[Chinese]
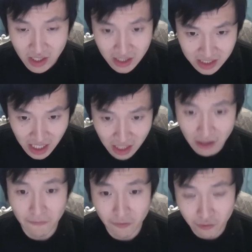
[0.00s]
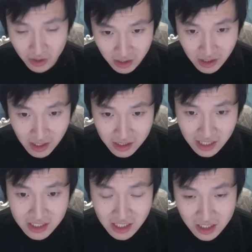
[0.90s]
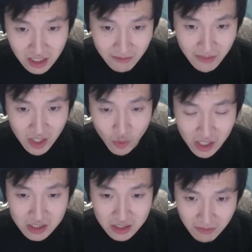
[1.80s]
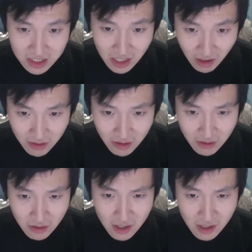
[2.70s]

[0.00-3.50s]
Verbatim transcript: 她恰好符合当前的审美观、审美潮流、